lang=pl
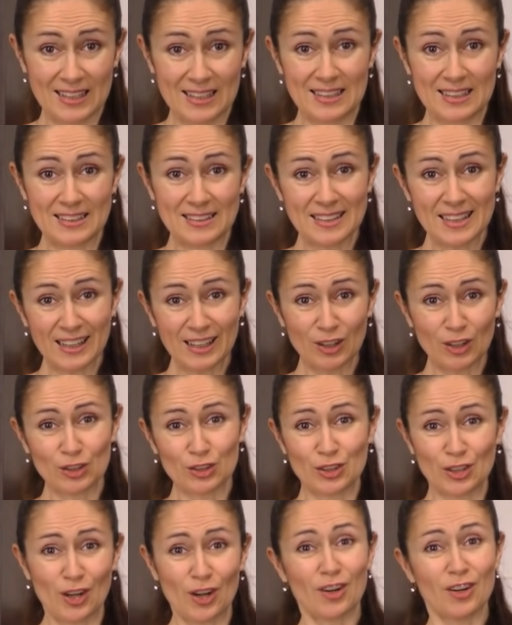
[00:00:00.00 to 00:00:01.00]
I tak
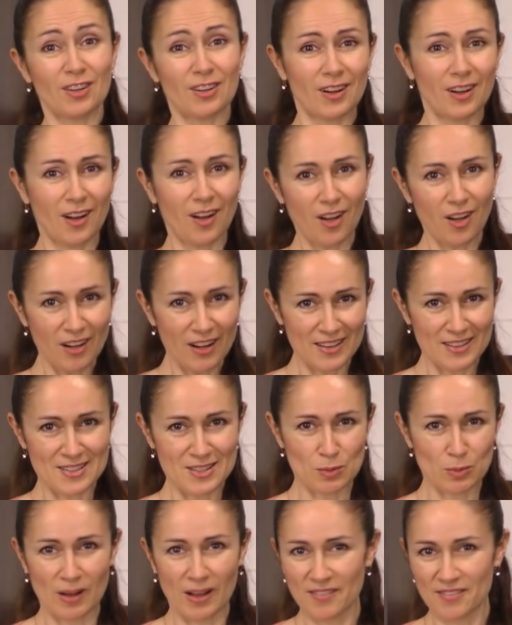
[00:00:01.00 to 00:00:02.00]
oto
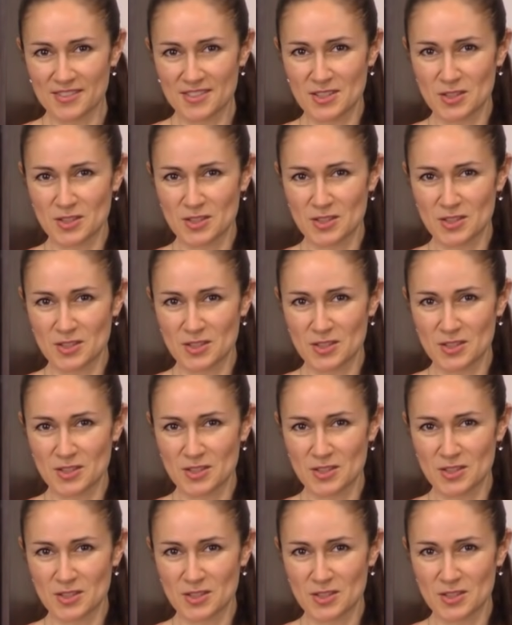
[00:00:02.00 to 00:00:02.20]
Kolesław,